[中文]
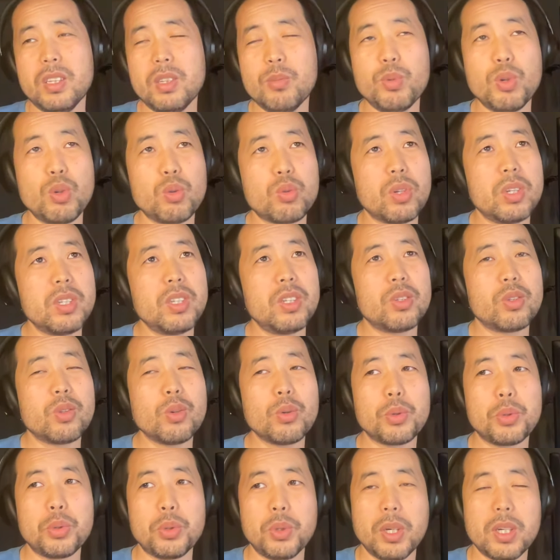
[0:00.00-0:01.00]
你比如说，你
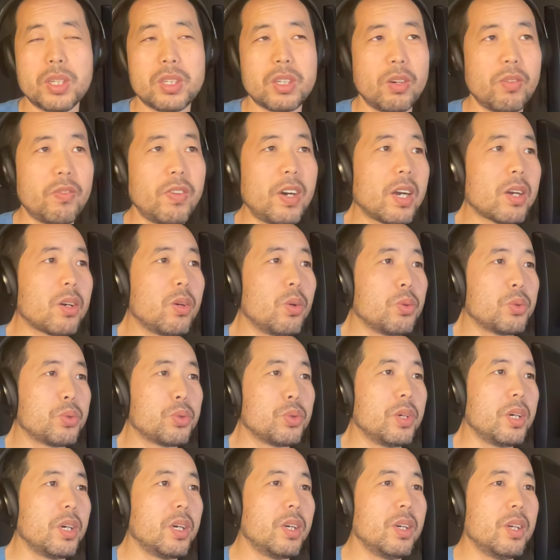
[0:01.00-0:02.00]
就学乘法口
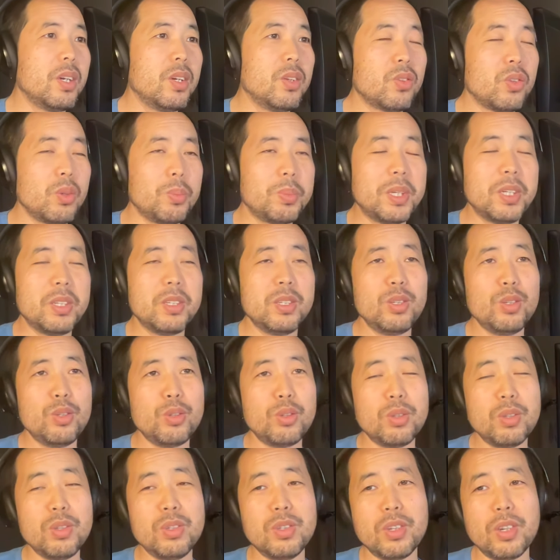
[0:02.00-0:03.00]
诀，对不对？
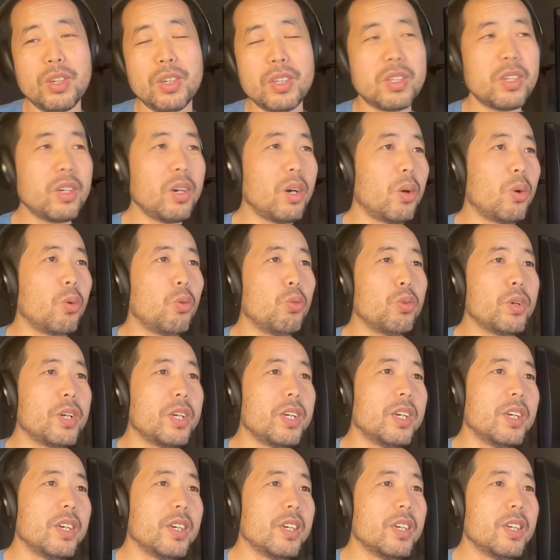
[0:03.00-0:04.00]
你你一定要
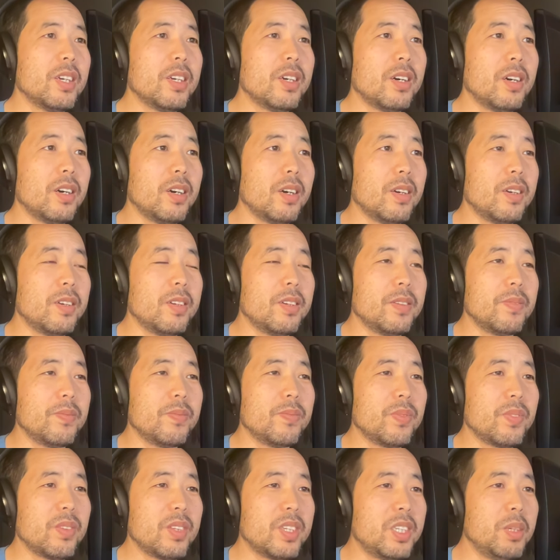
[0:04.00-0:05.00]
会呃
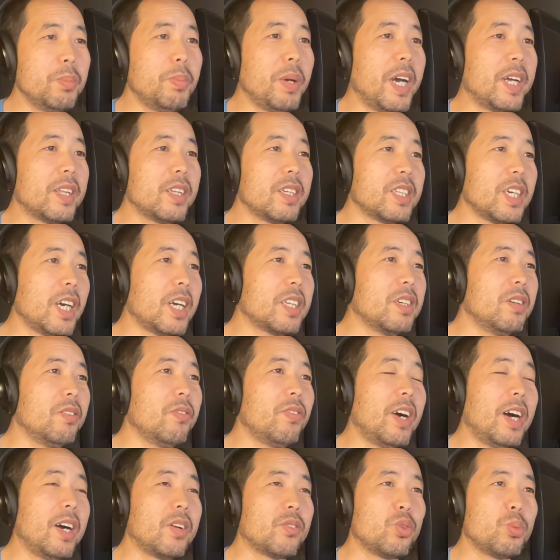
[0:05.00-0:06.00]
几百的加
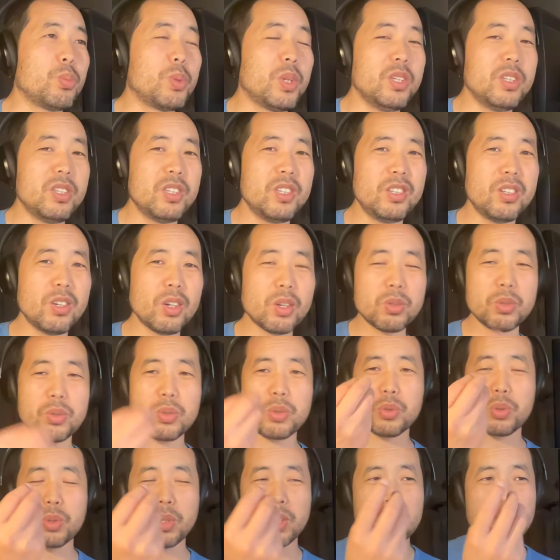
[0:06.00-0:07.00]
减法，对不对？你要
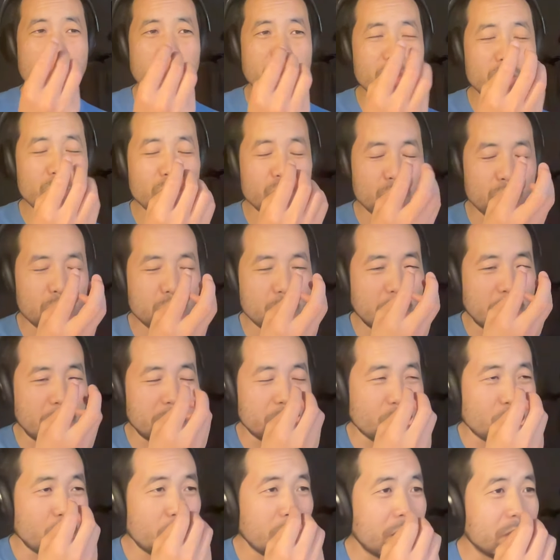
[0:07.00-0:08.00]
去学什么珠
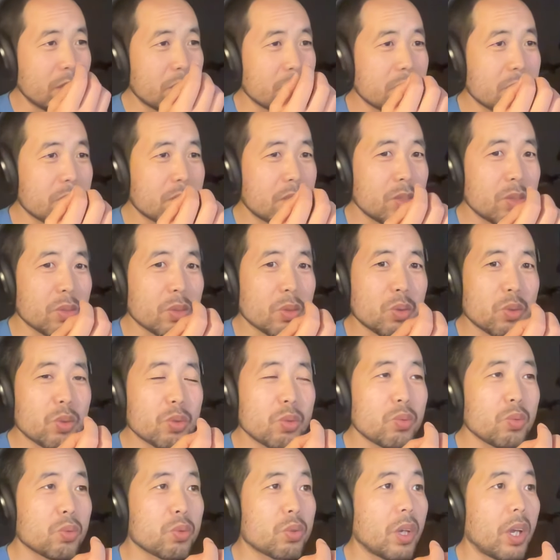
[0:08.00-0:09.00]
算、快
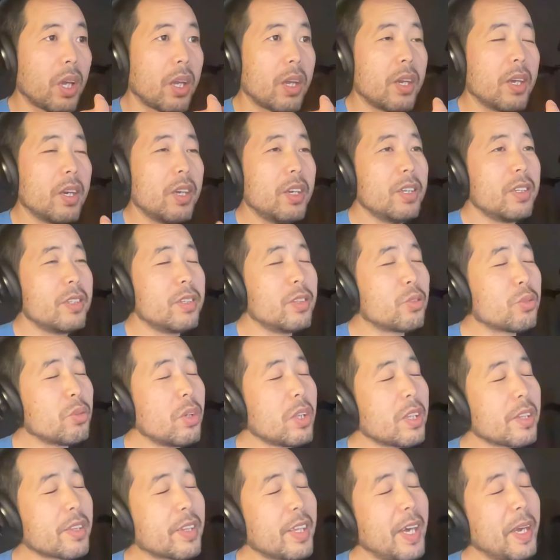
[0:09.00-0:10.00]
速算。你
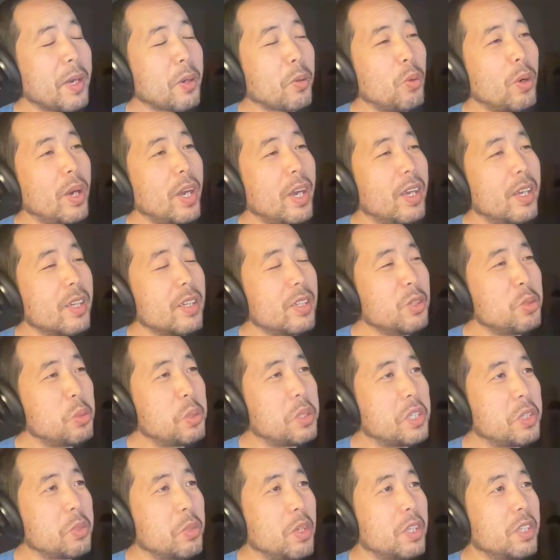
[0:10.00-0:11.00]
算的再快，你
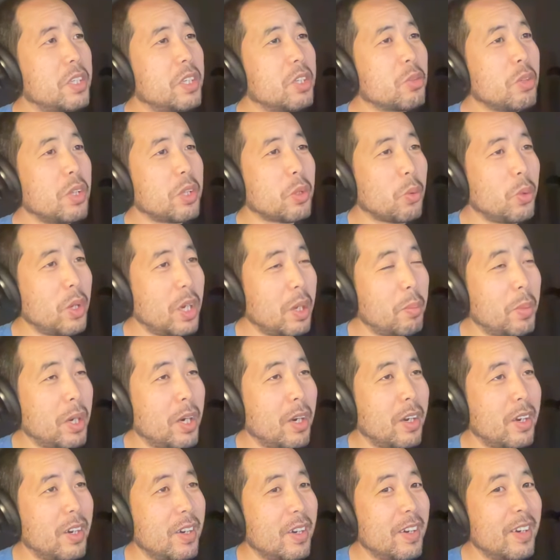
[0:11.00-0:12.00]
有计算机算的快
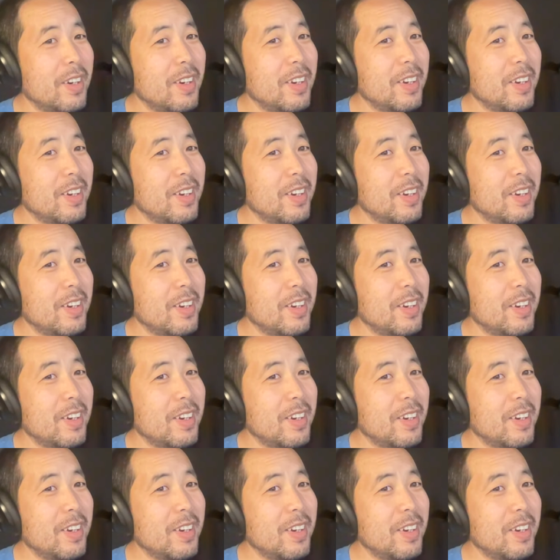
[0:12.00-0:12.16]
吗？